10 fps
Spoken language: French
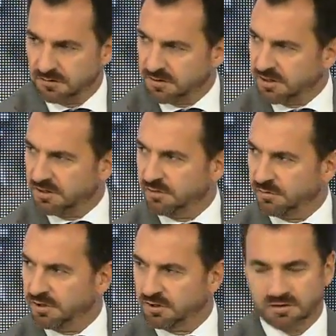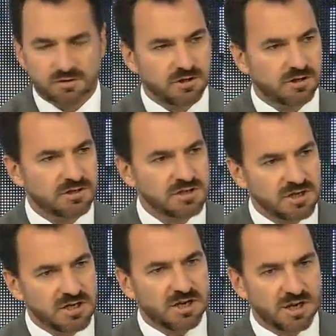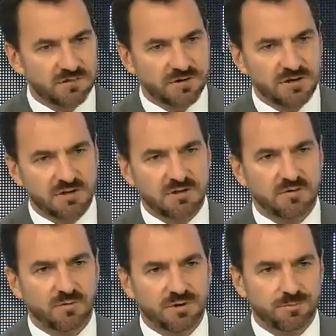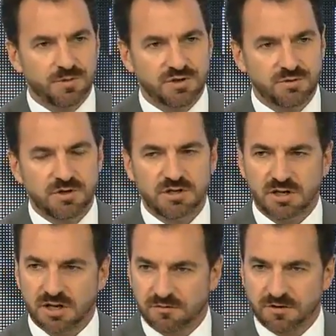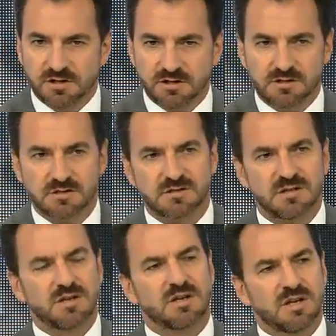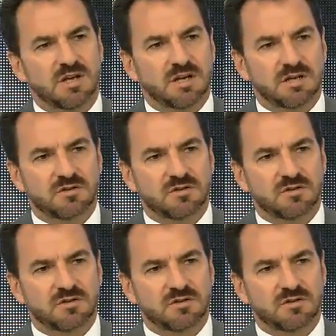je pense que les flux et les affaires hein,